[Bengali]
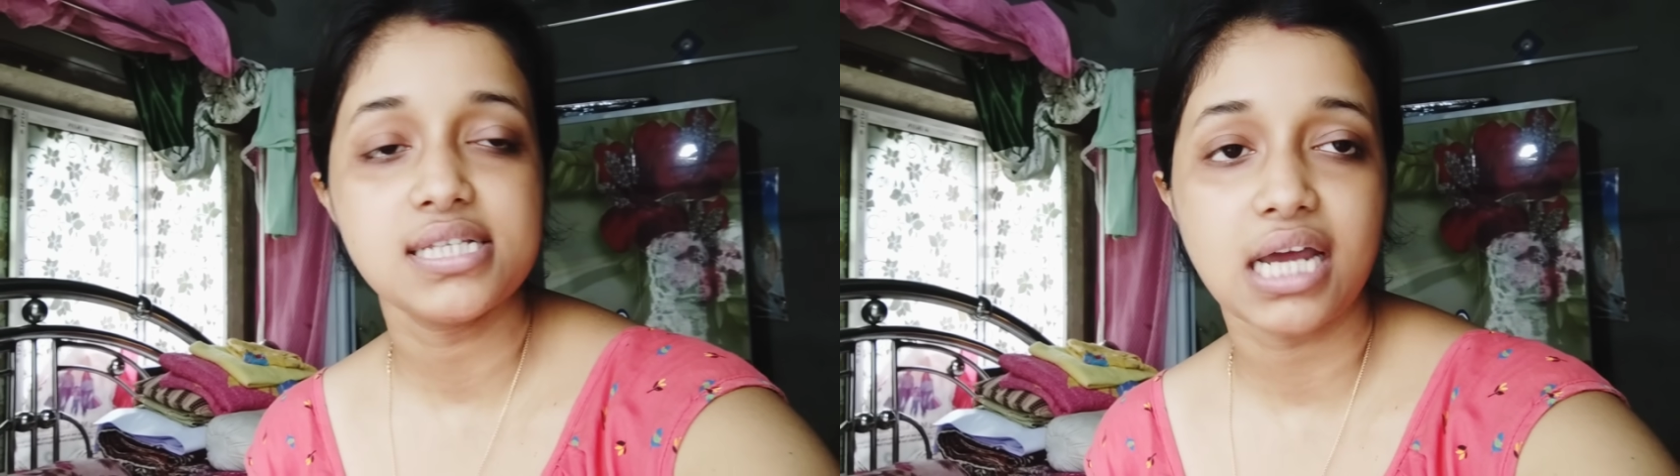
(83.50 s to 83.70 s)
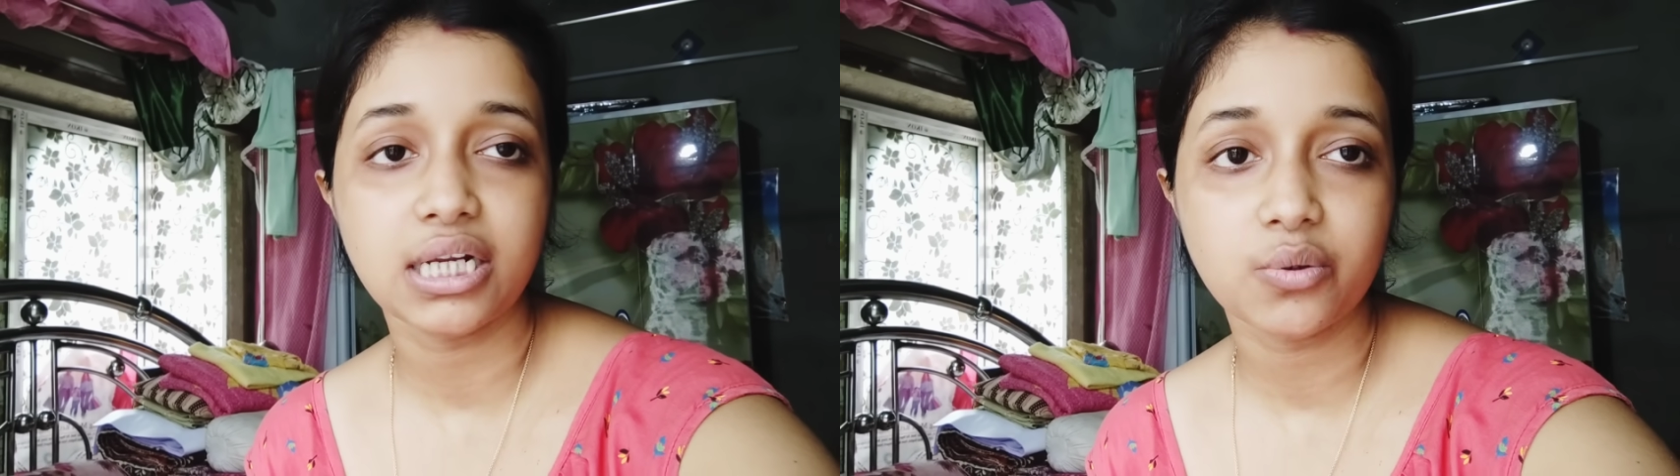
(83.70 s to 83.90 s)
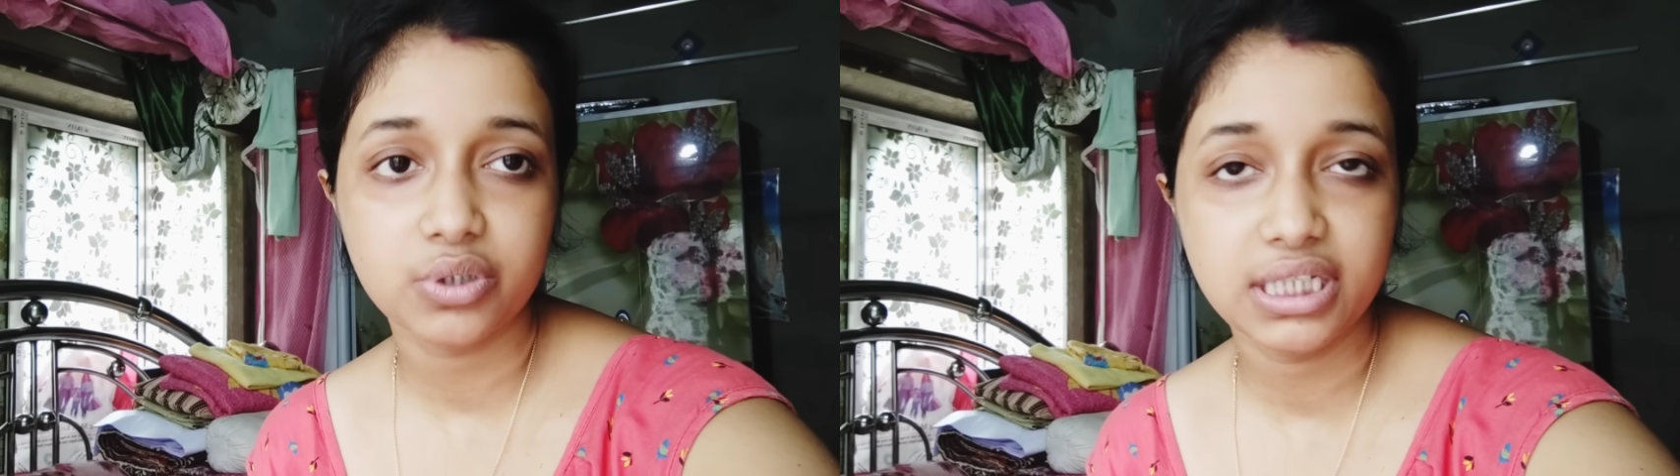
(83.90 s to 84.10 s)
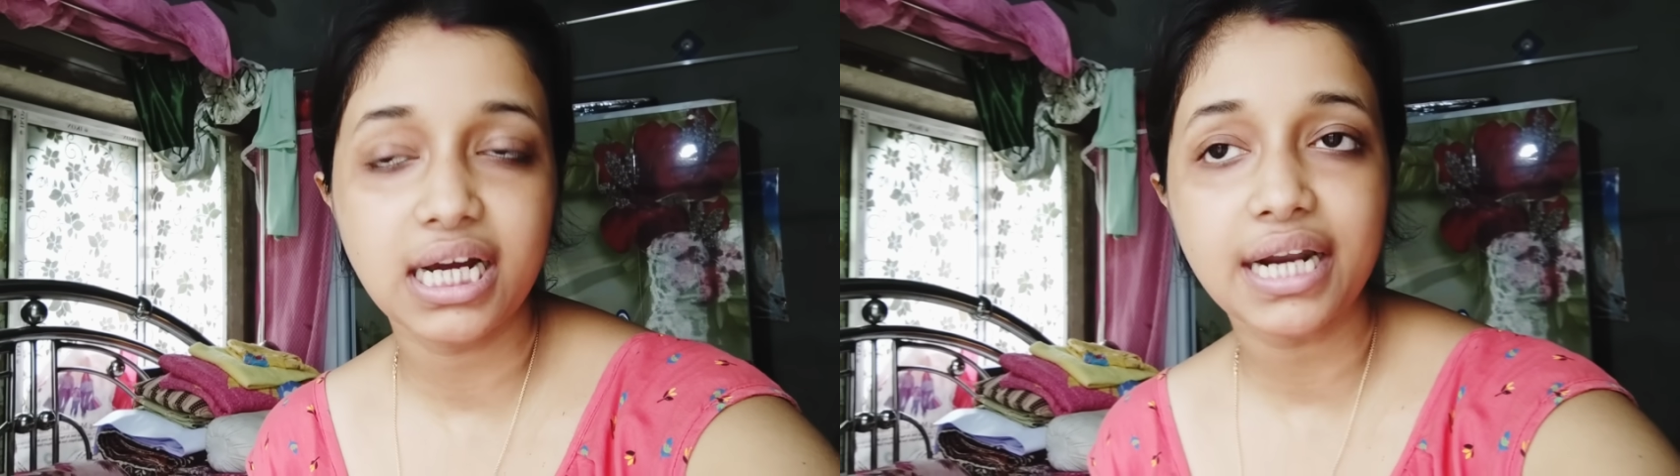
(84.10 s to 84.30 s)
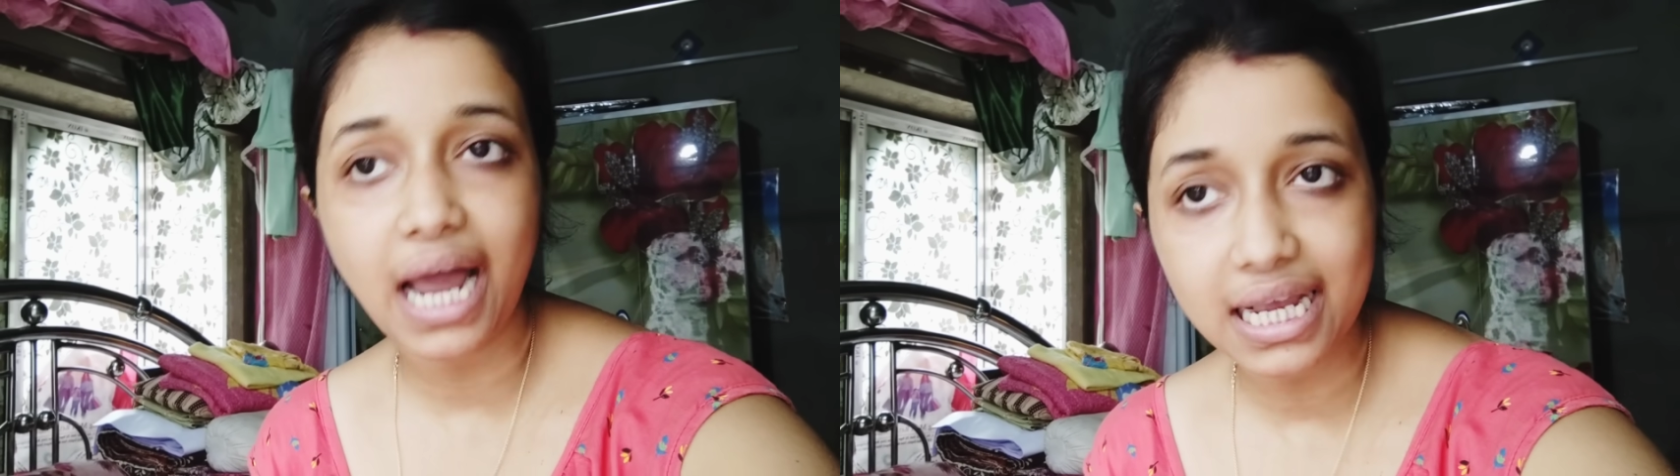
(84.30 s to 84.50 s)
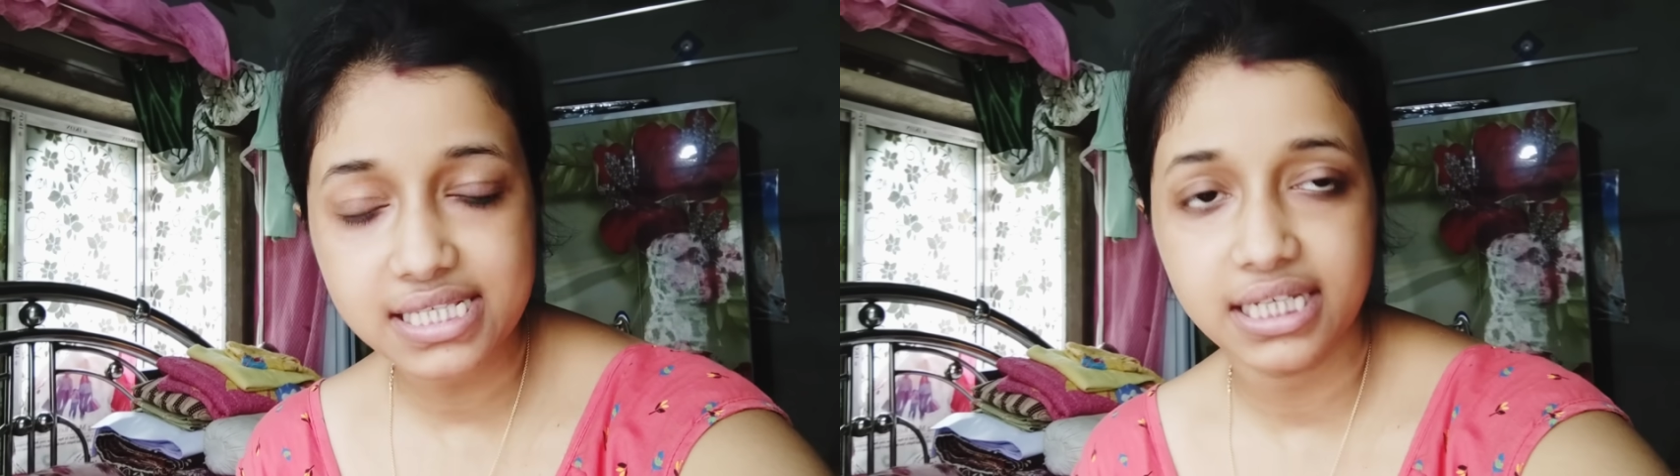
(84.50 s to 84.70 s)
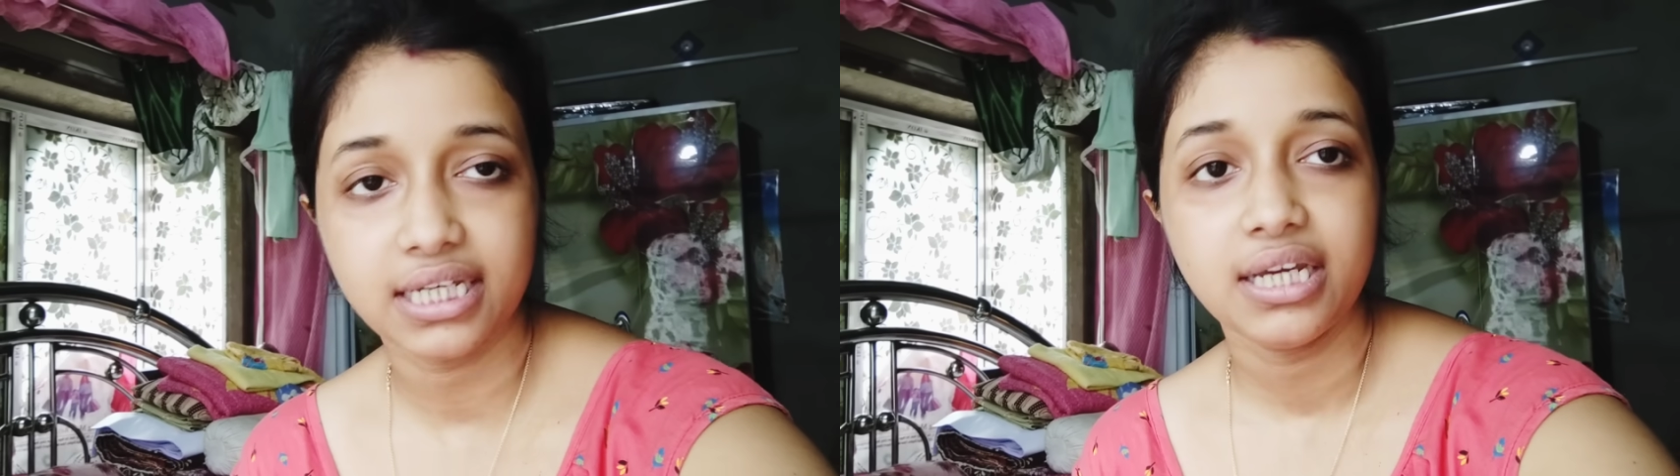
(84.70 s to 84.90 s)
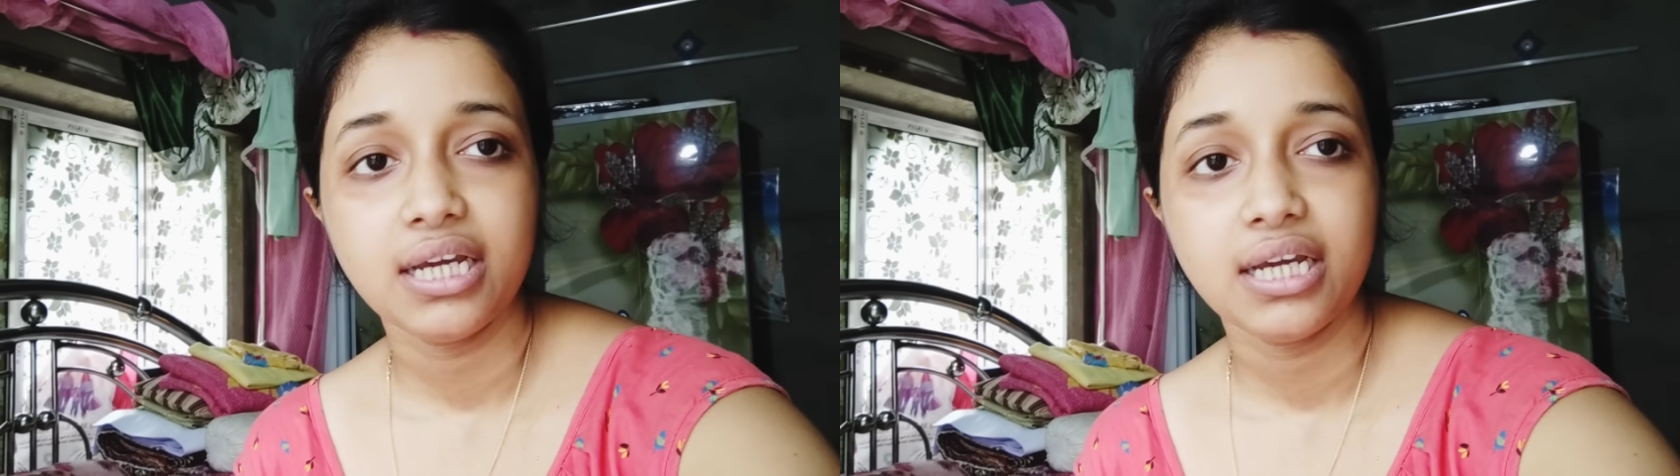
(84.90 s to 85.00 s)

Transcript: জানার অধিকার আছে